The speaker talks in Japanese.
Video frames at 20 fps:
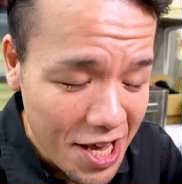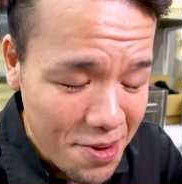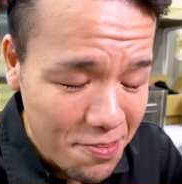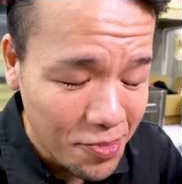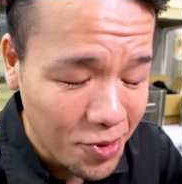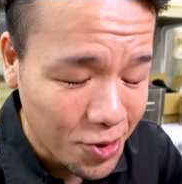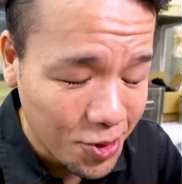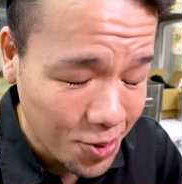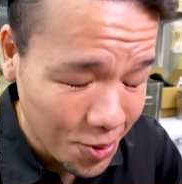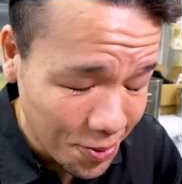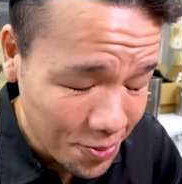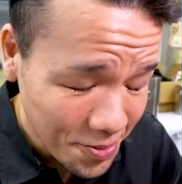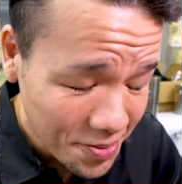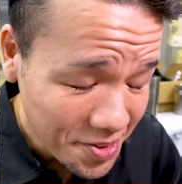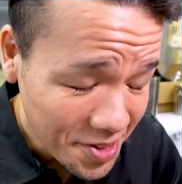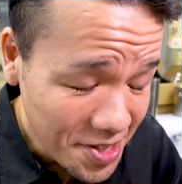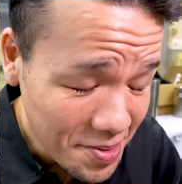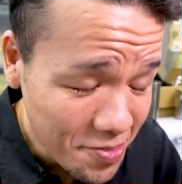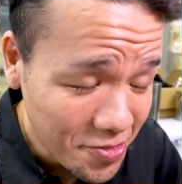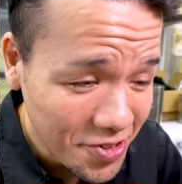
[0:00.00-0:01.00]
もうと
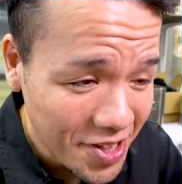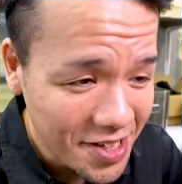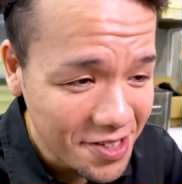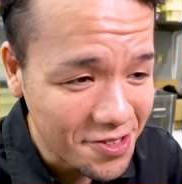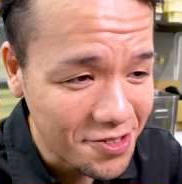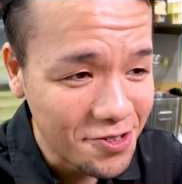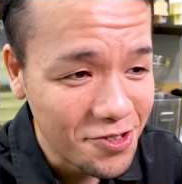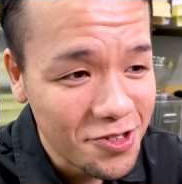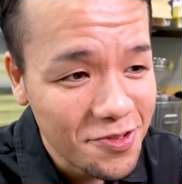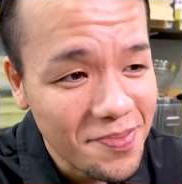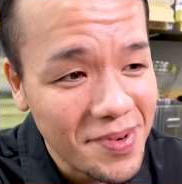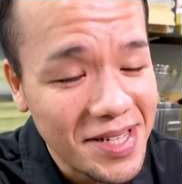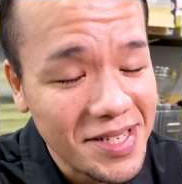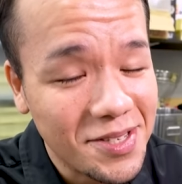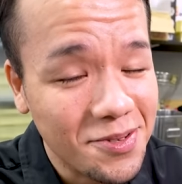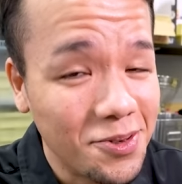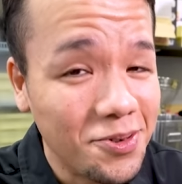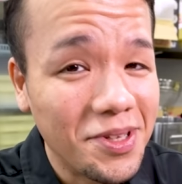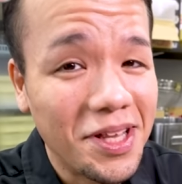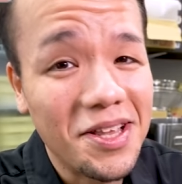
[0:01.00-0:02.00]
んでもなくうま
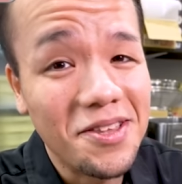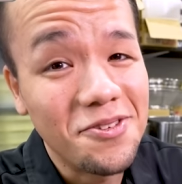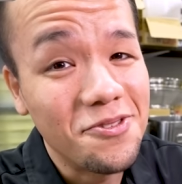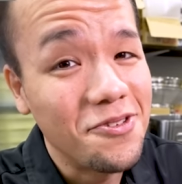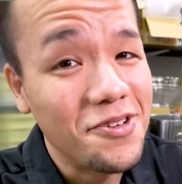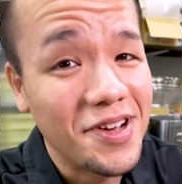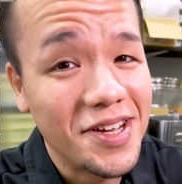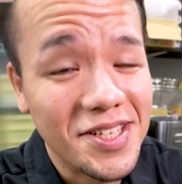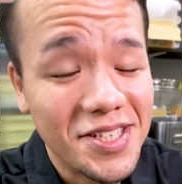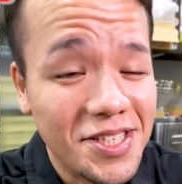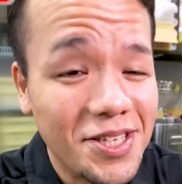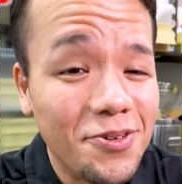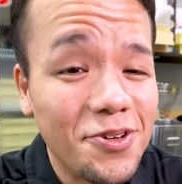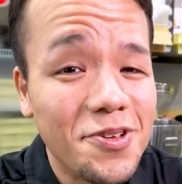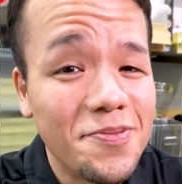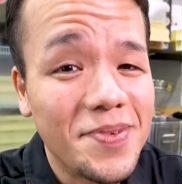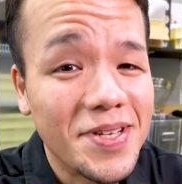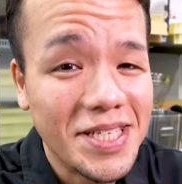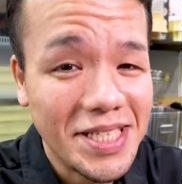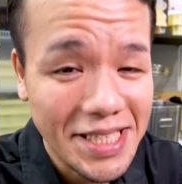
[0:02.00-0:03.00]
そうな匂いがしてお
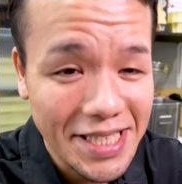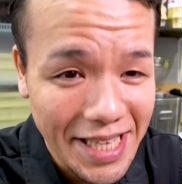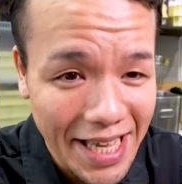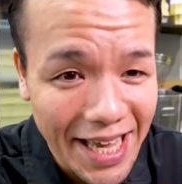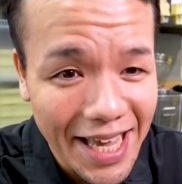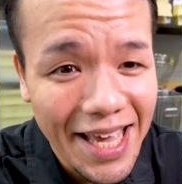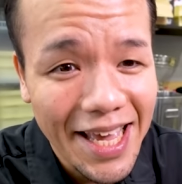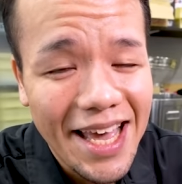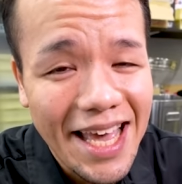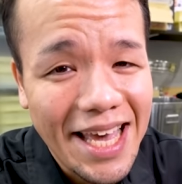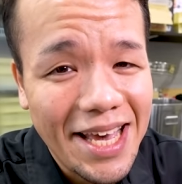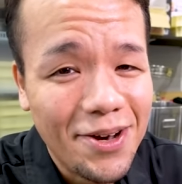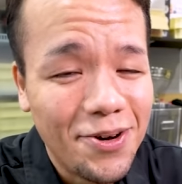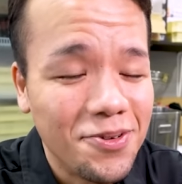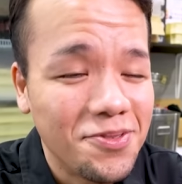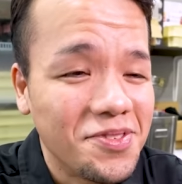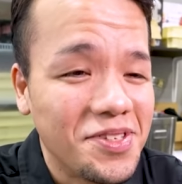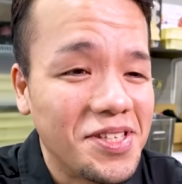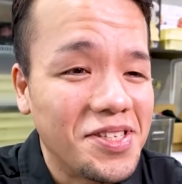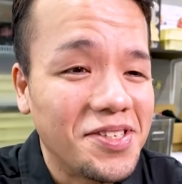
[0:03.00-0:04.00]
りまして、えー、
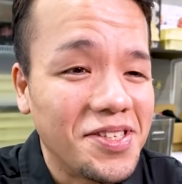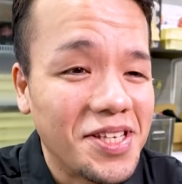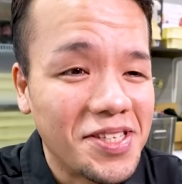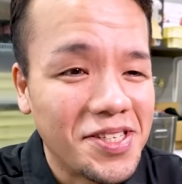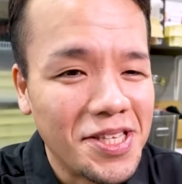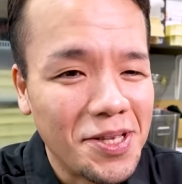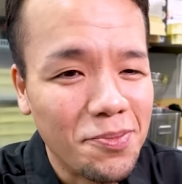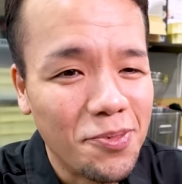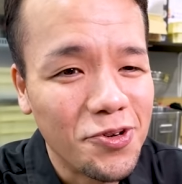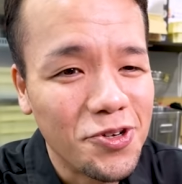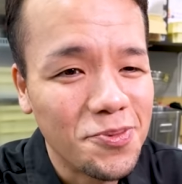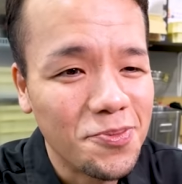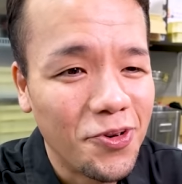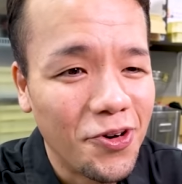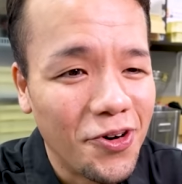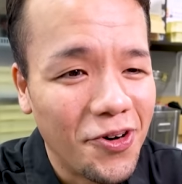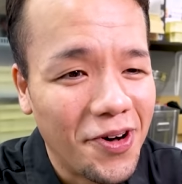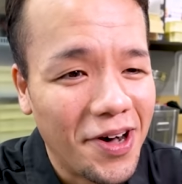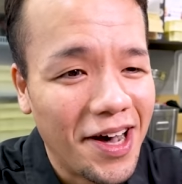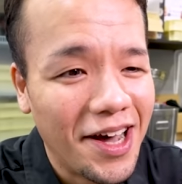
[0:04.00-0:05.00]
本日ですね、僕
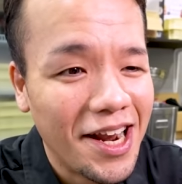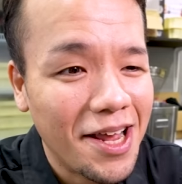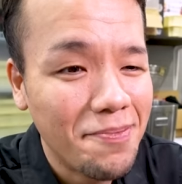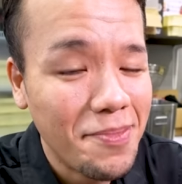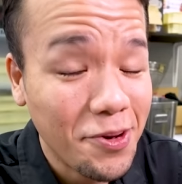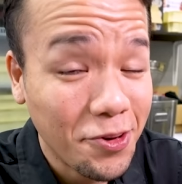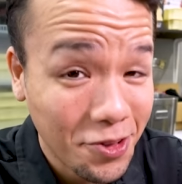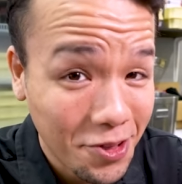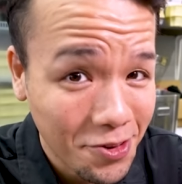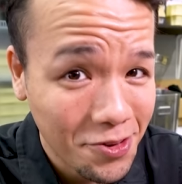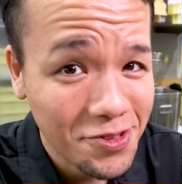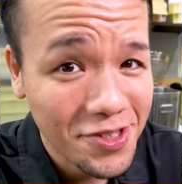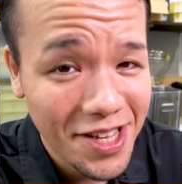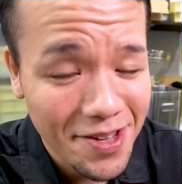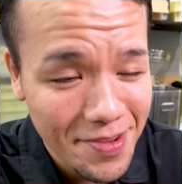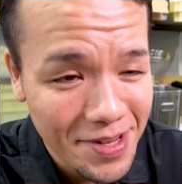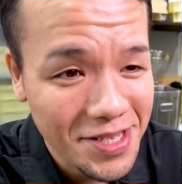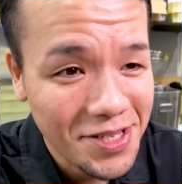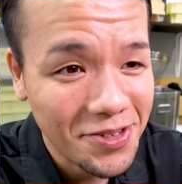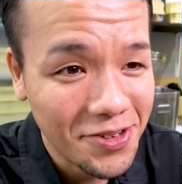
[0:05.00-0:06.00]
も腹ペコでござ
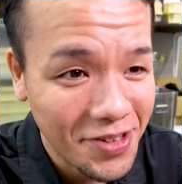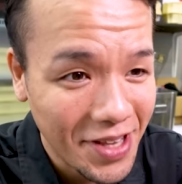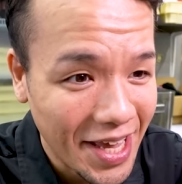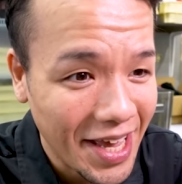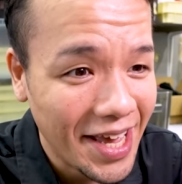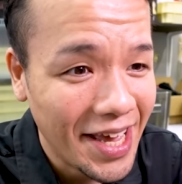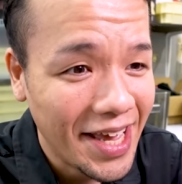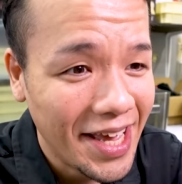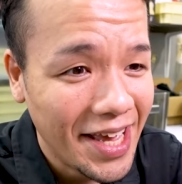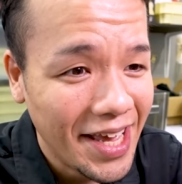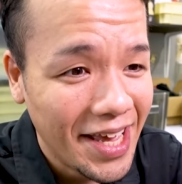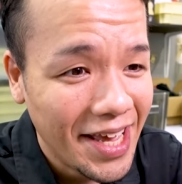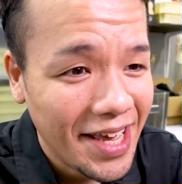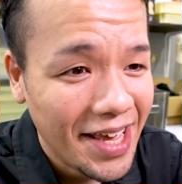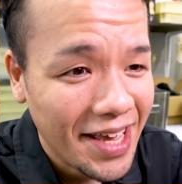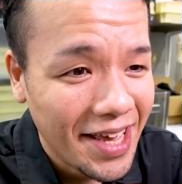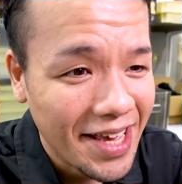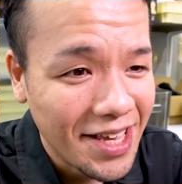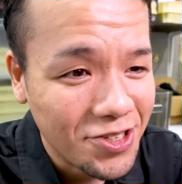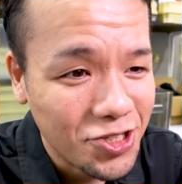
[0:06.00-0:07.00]
いますので、
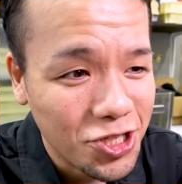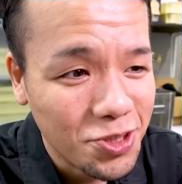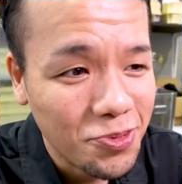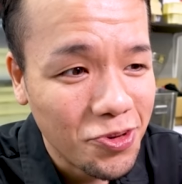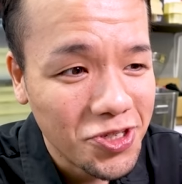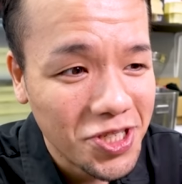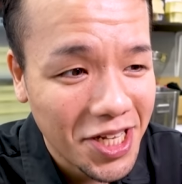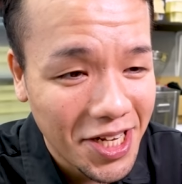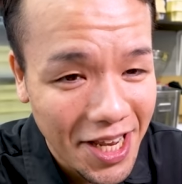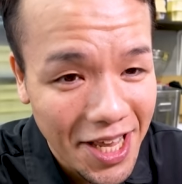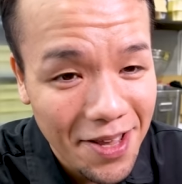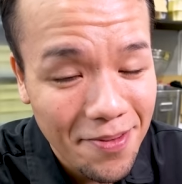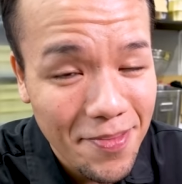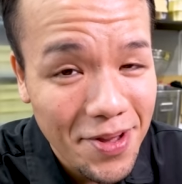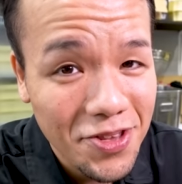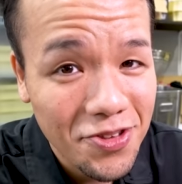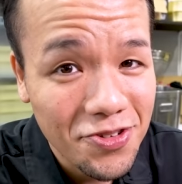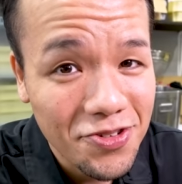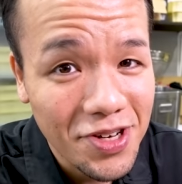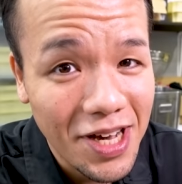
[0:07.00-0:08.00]
えー、注文したね、
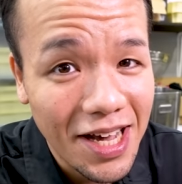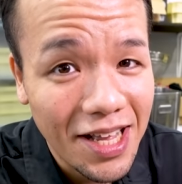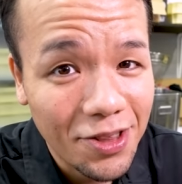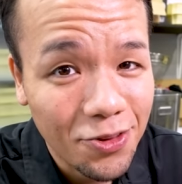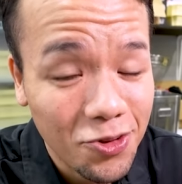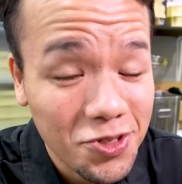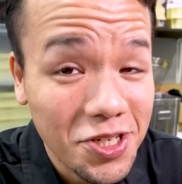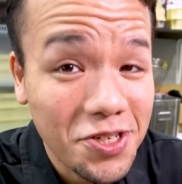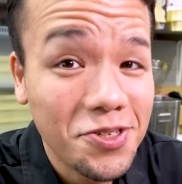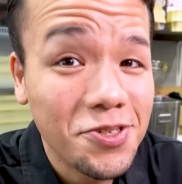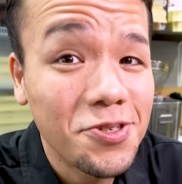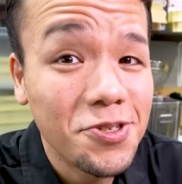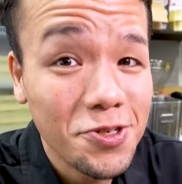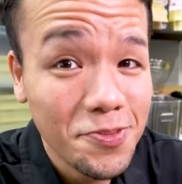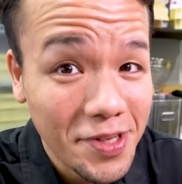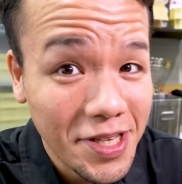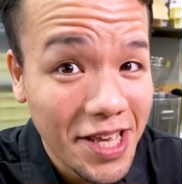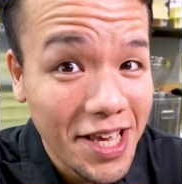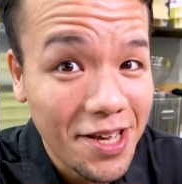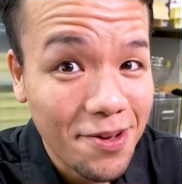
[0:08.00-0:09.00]
メニューが到着する
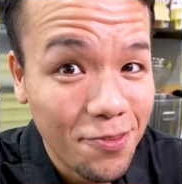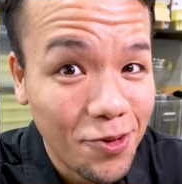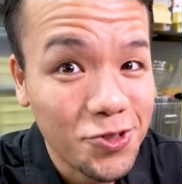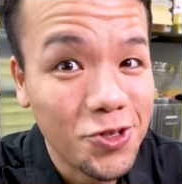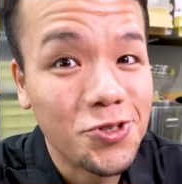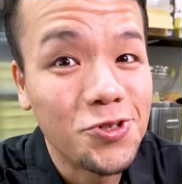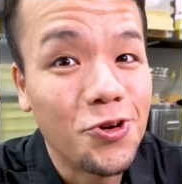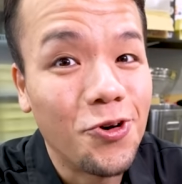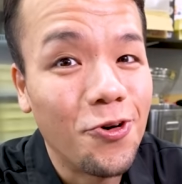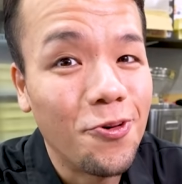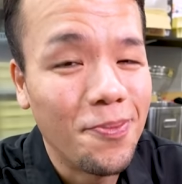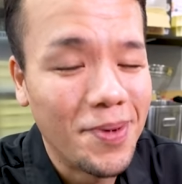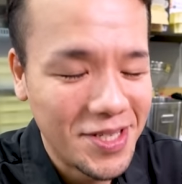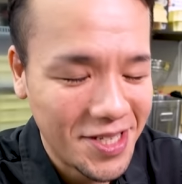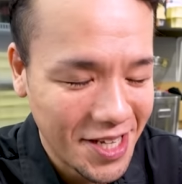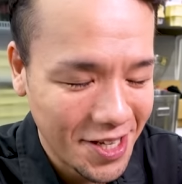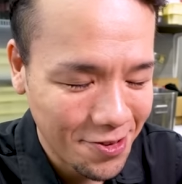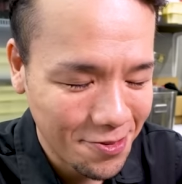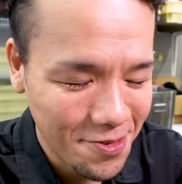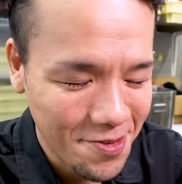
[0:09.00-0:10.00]
までもう少々待
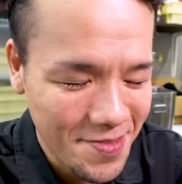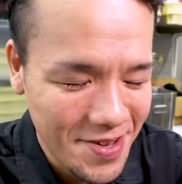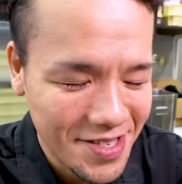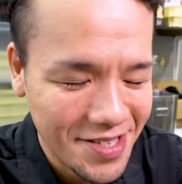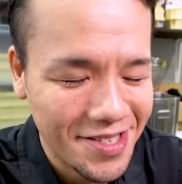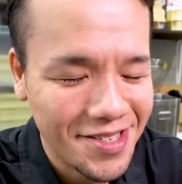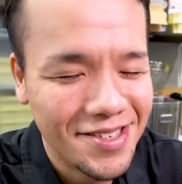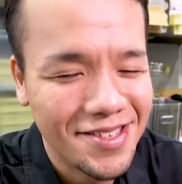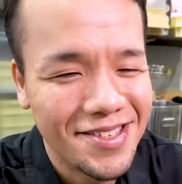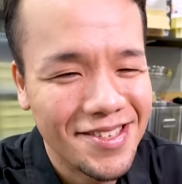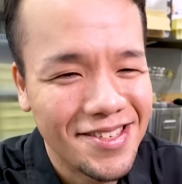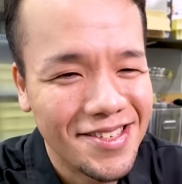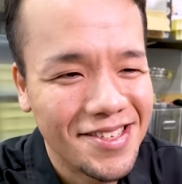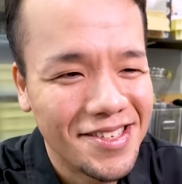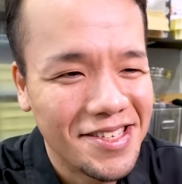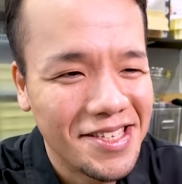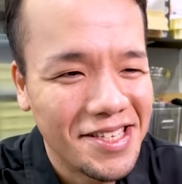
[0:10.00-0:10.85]
ちたいと思います。